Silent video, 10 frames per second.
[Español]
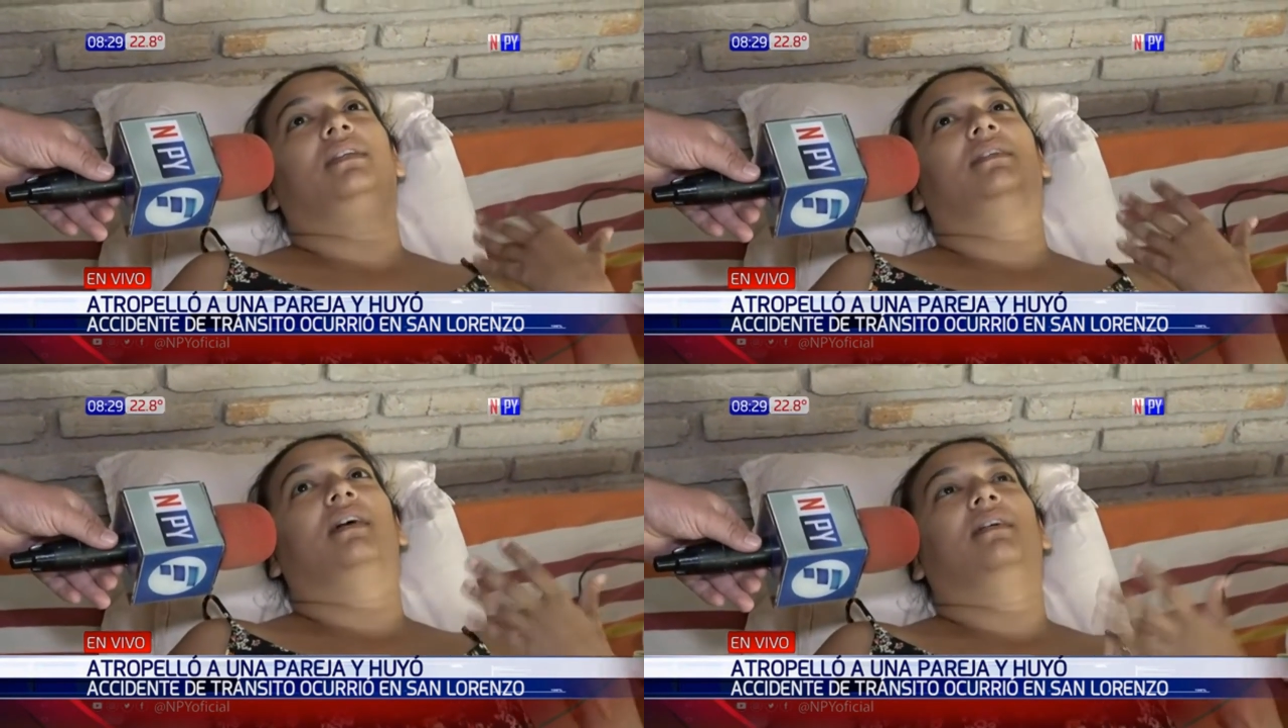a
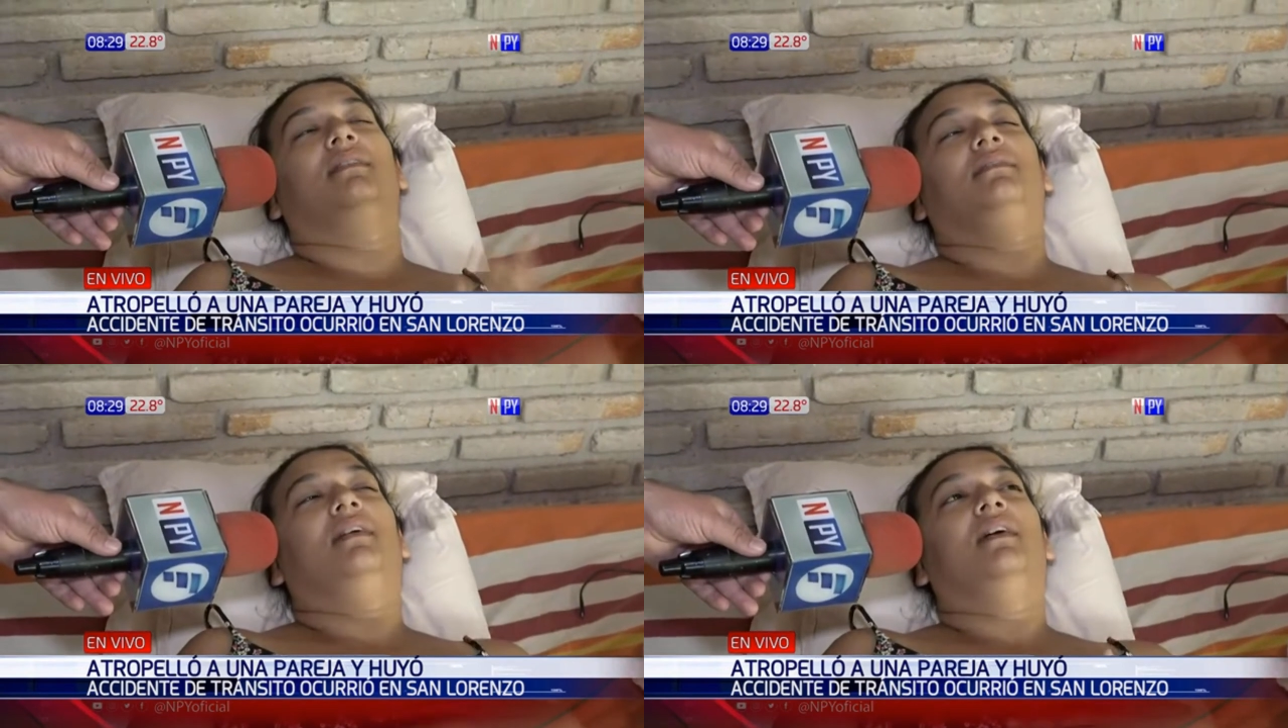gritar,
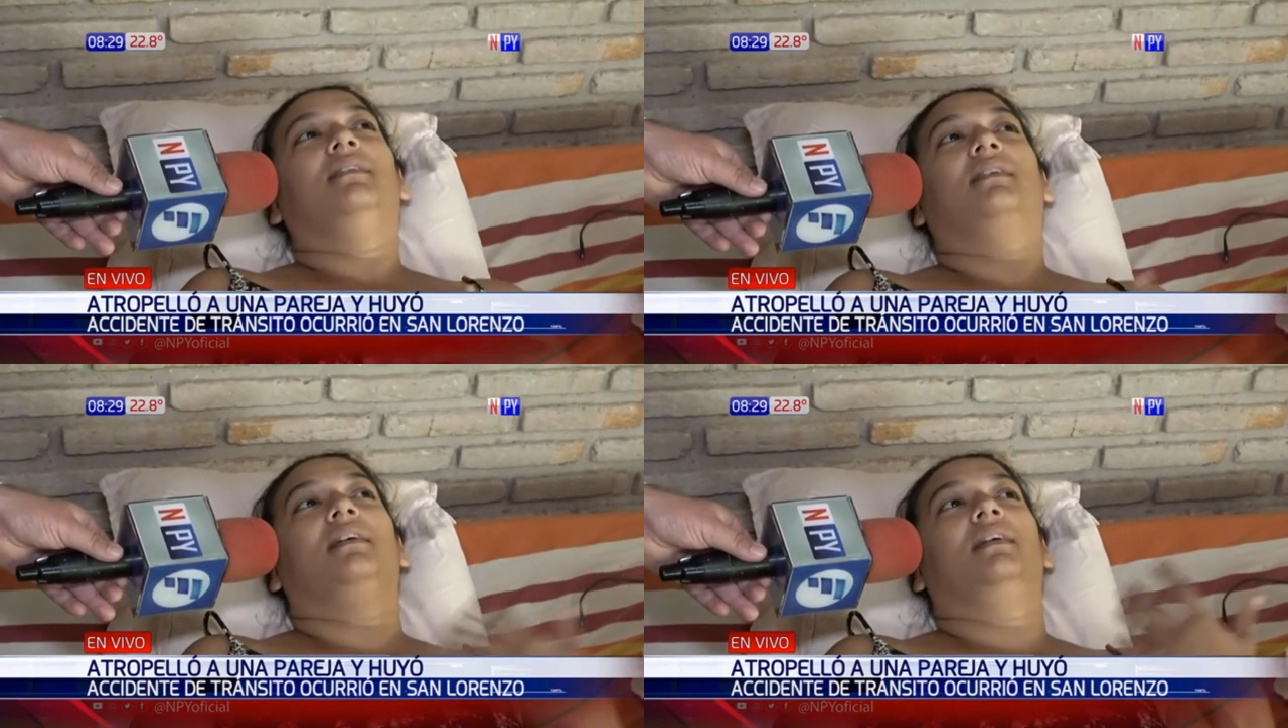
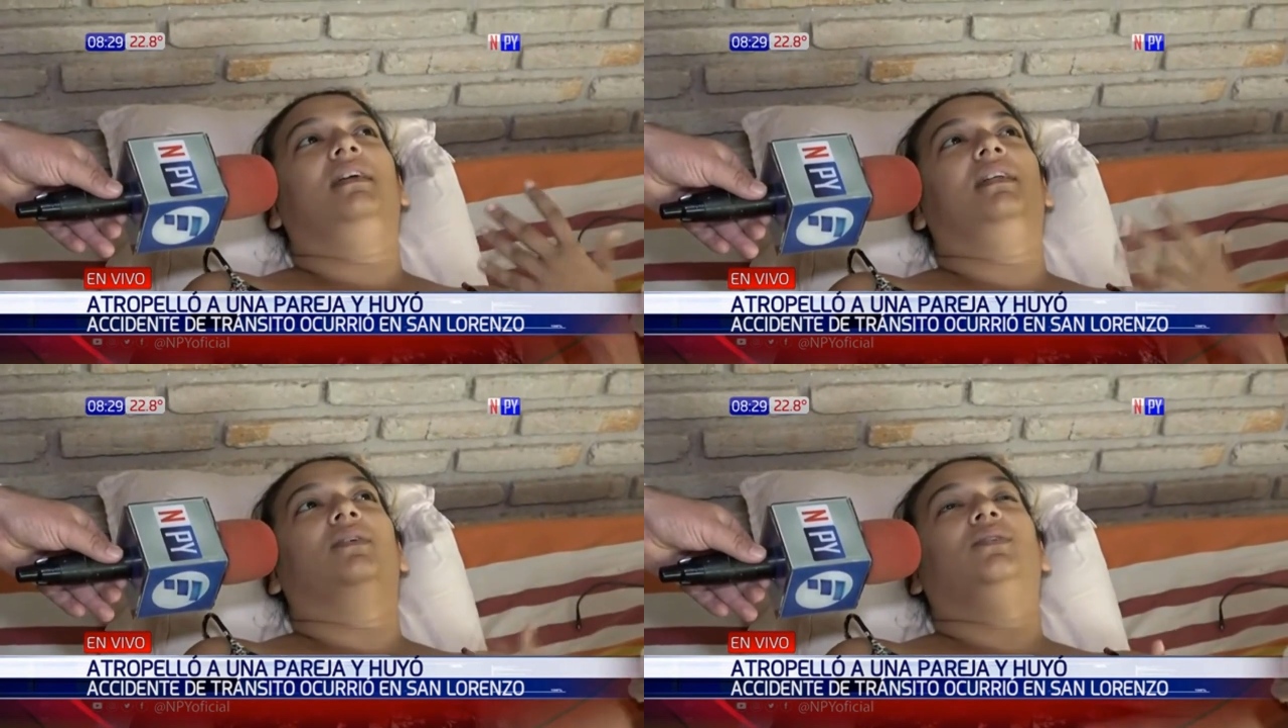
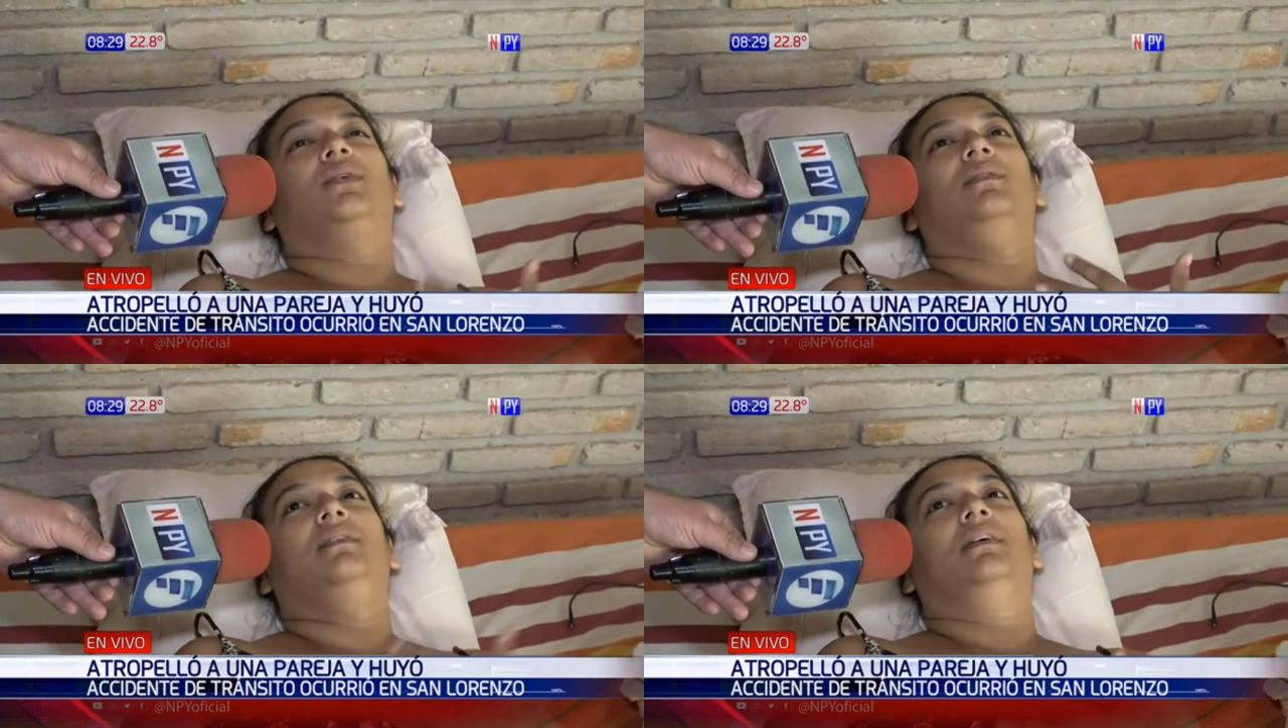tranquilo,
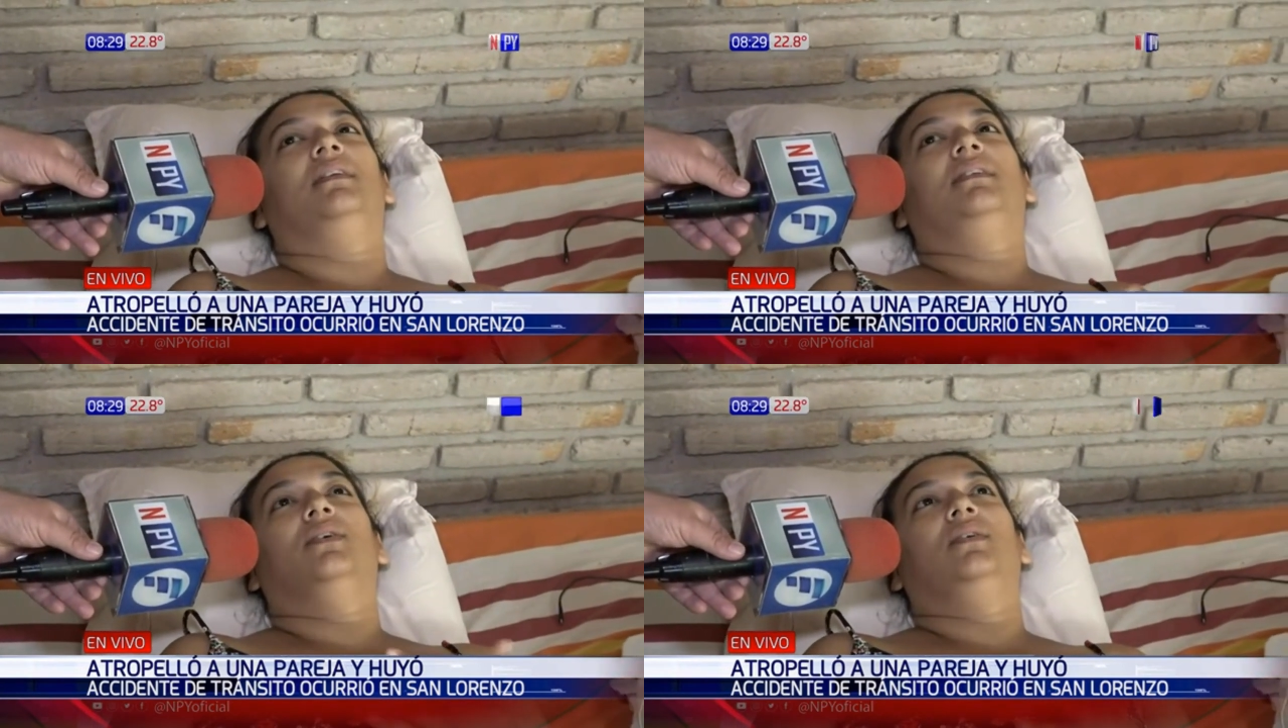estoy
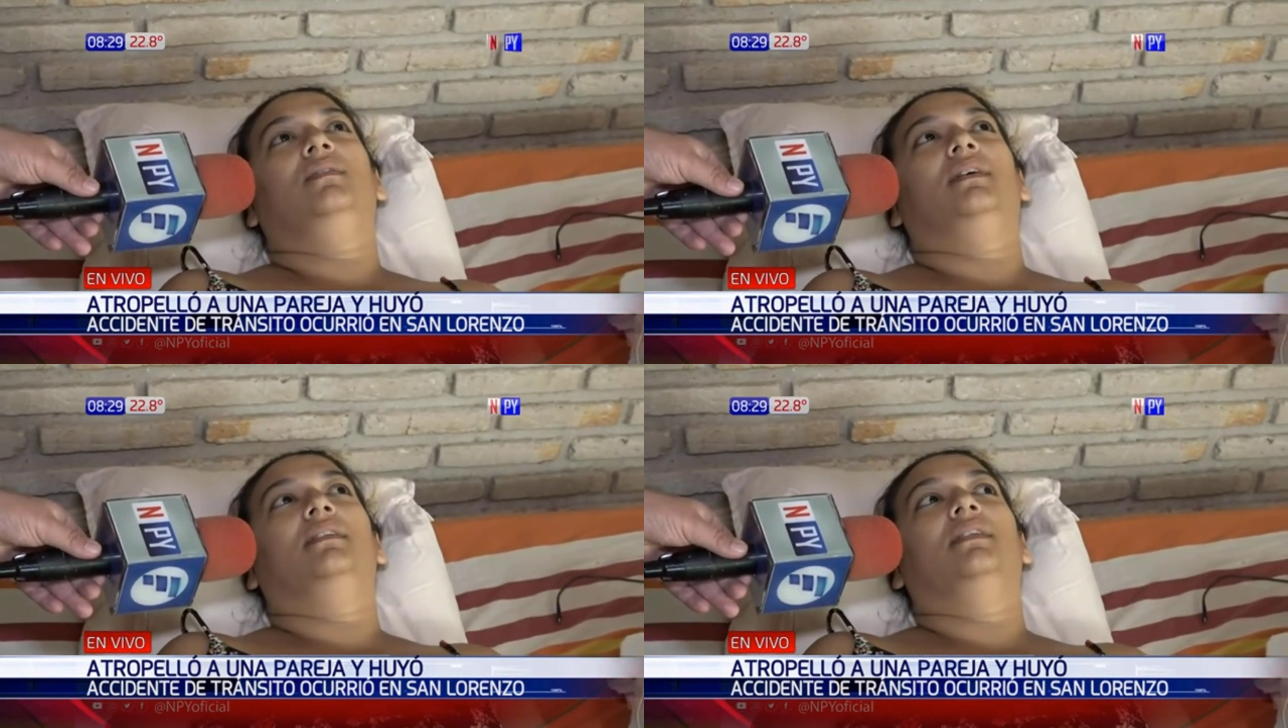bien, estoy
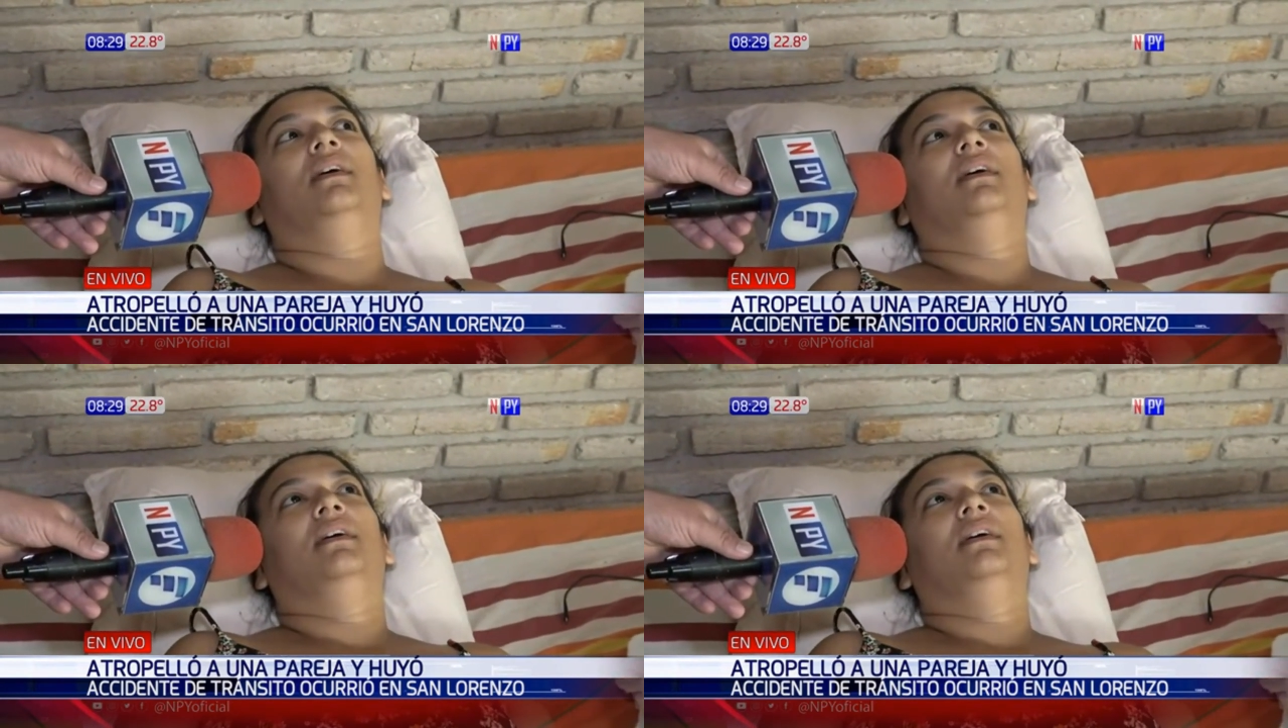bien.